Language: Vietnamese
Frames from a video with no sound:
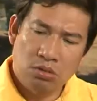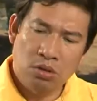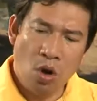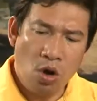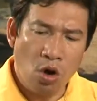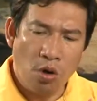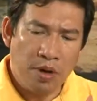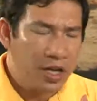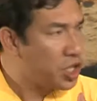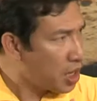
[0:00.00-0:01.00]
nó có
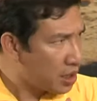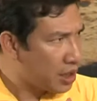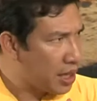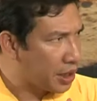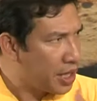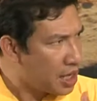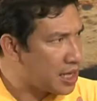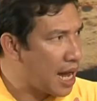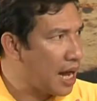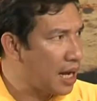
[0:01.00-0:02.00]
một cái chất để tiết
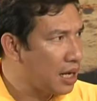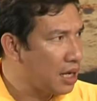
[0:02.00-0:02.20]
ra